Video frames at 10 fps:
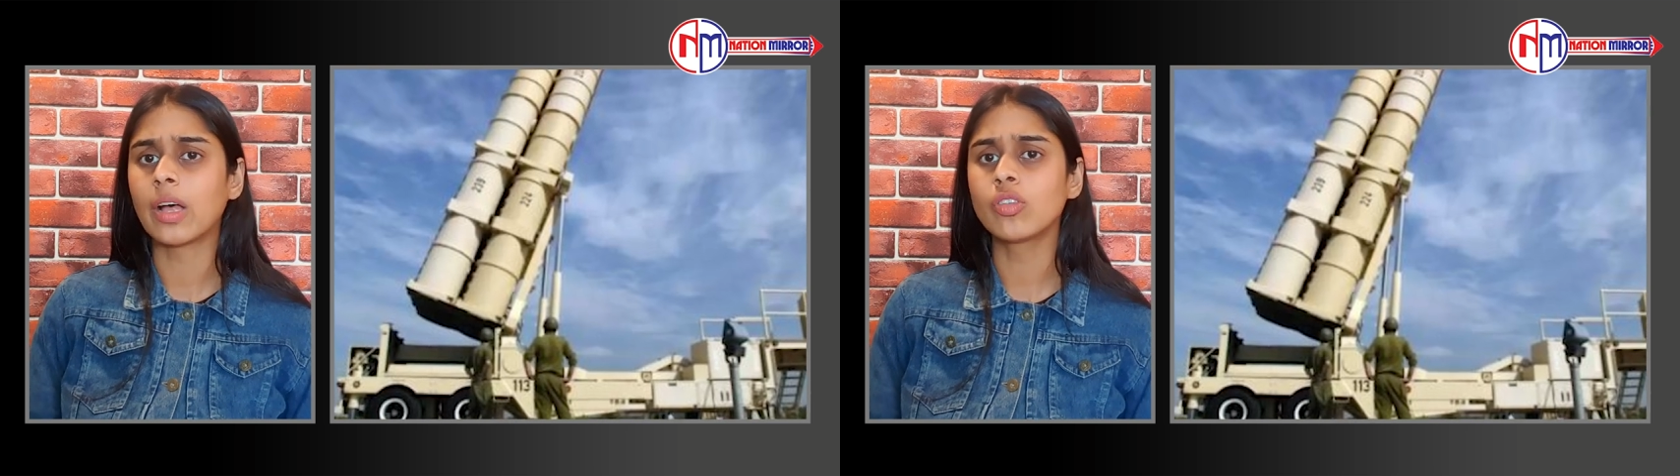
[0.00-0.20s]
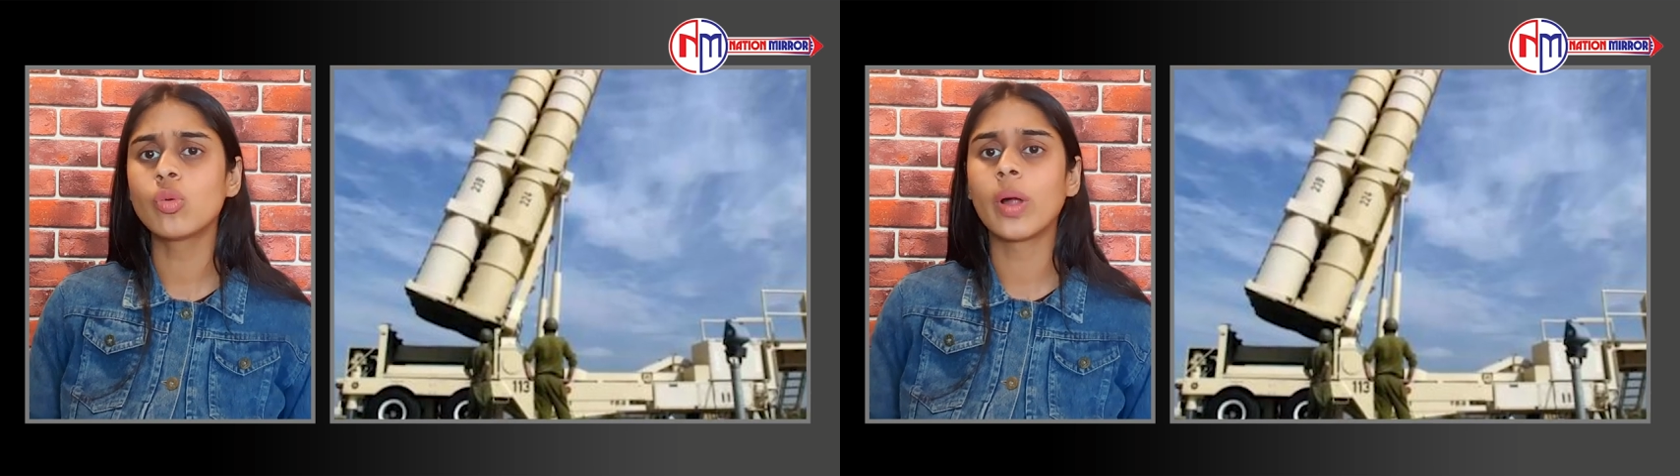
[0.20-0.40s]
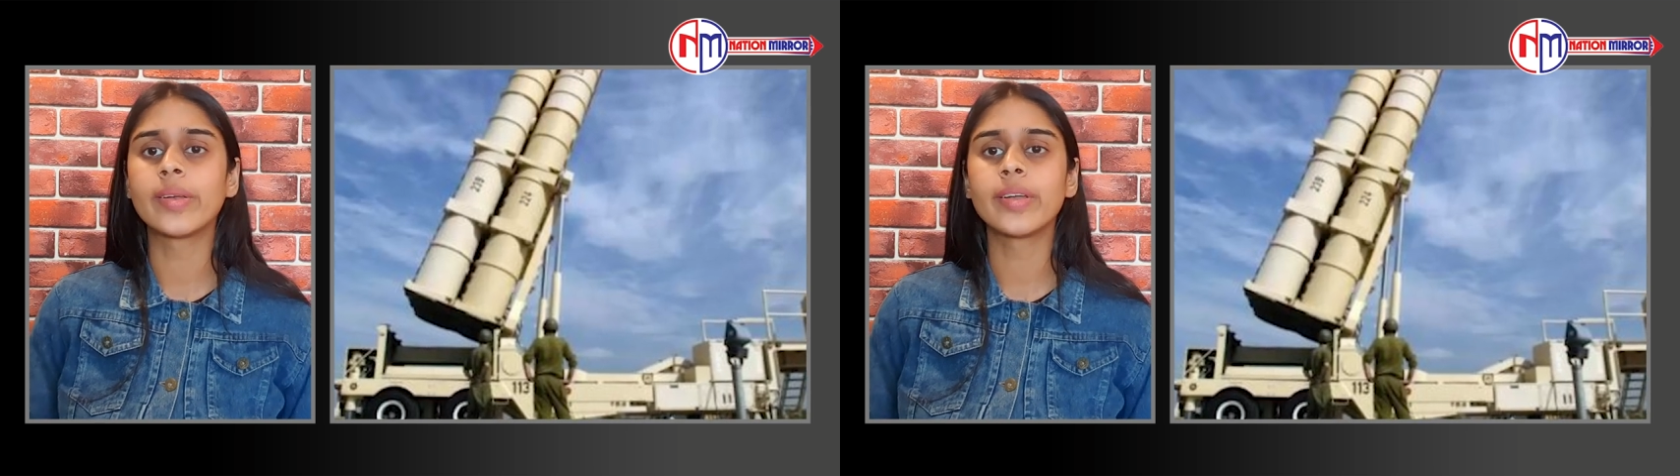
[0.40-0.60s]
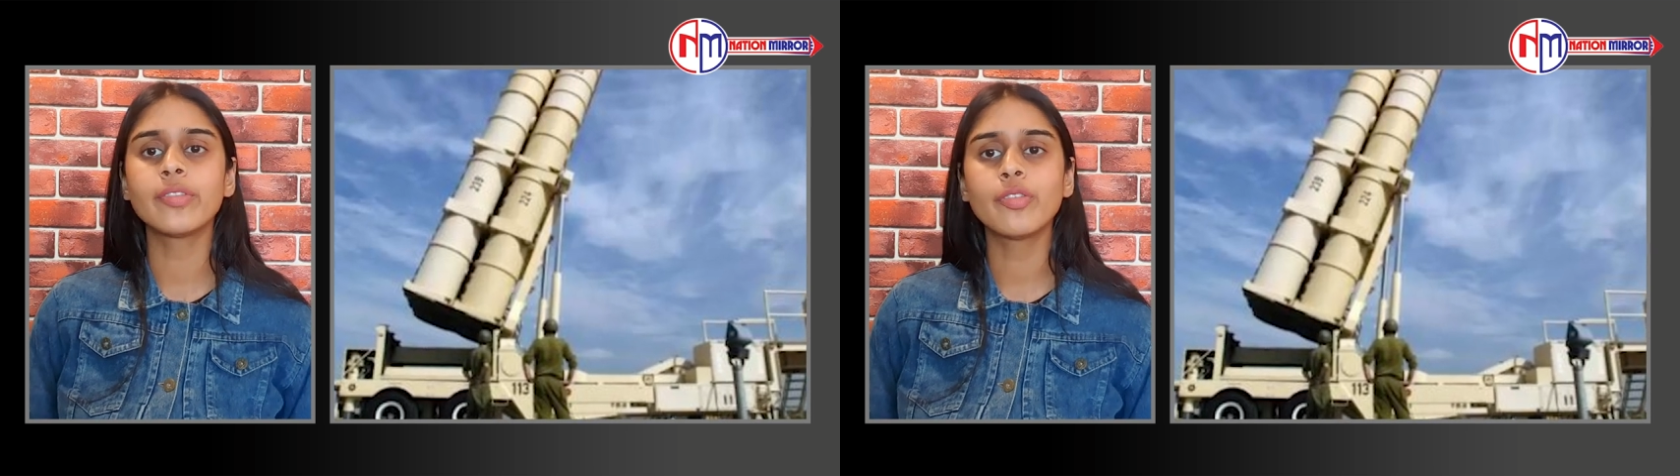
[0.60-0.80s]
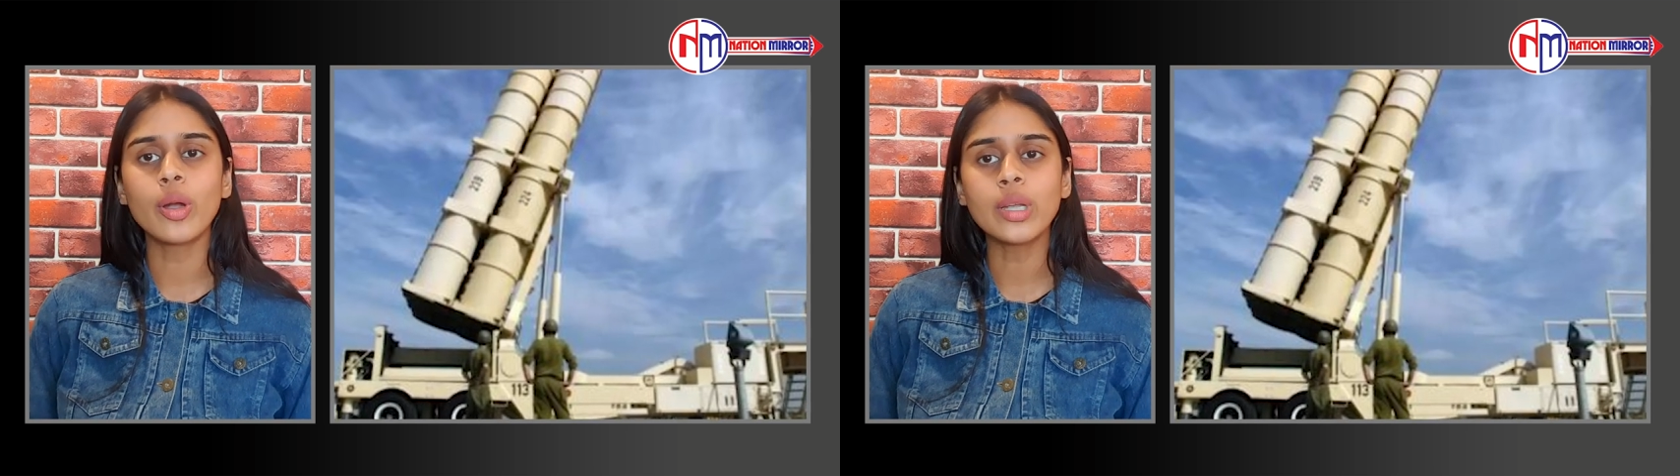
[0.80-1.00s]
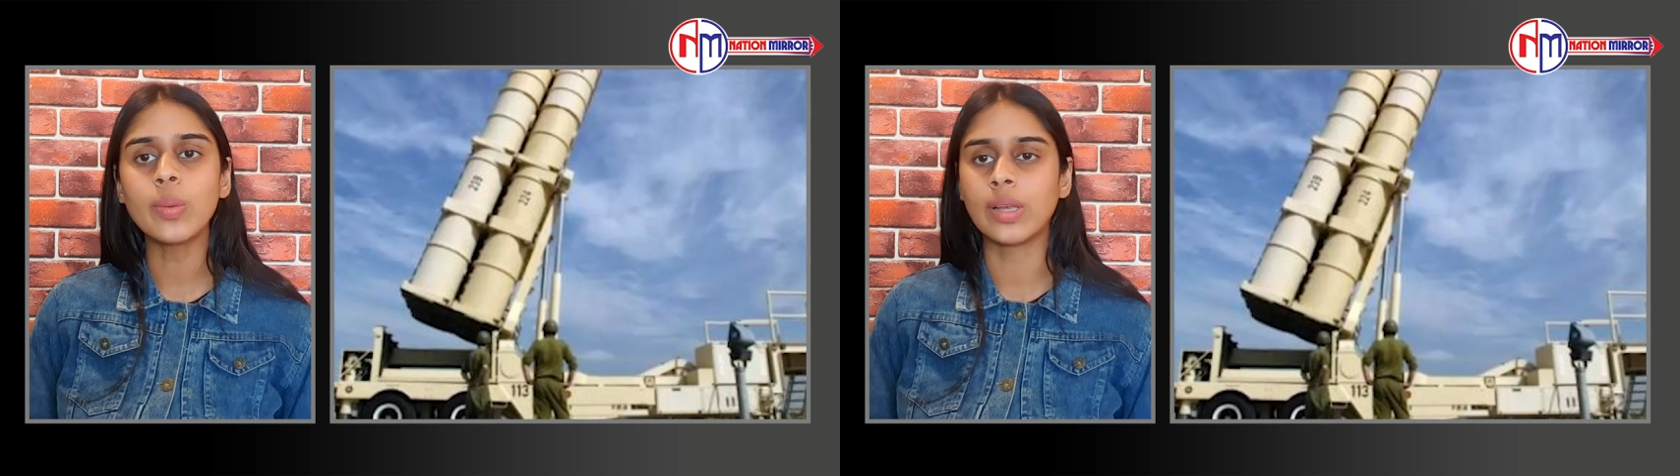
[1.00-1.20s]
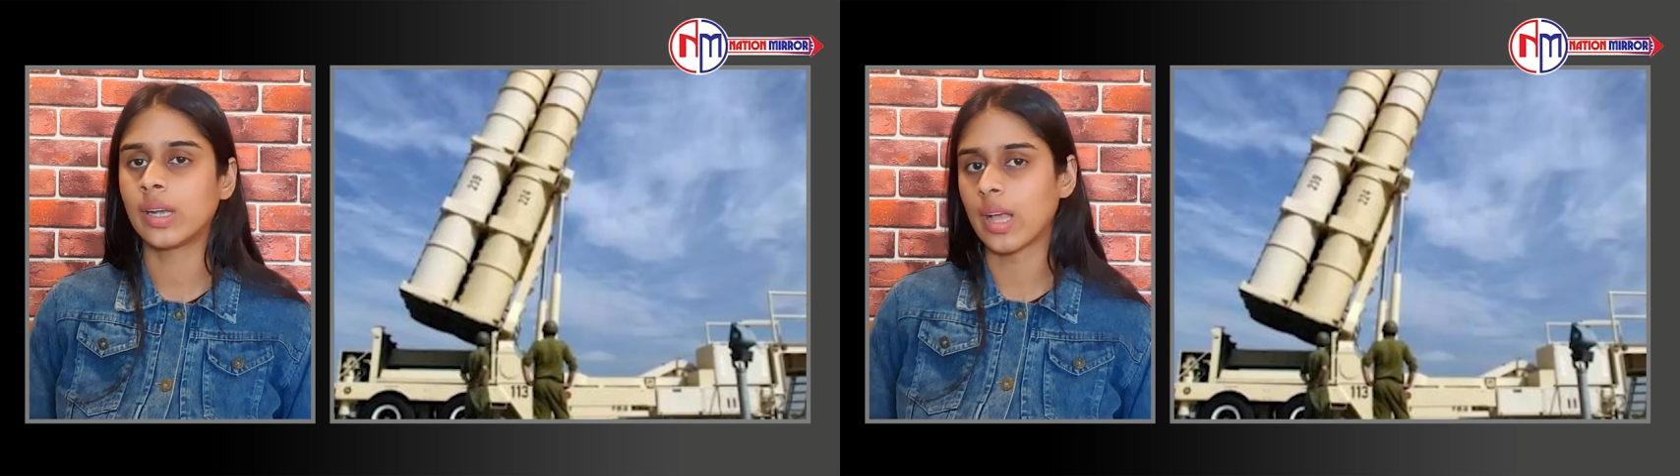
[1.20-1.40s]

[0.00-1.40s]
पास 241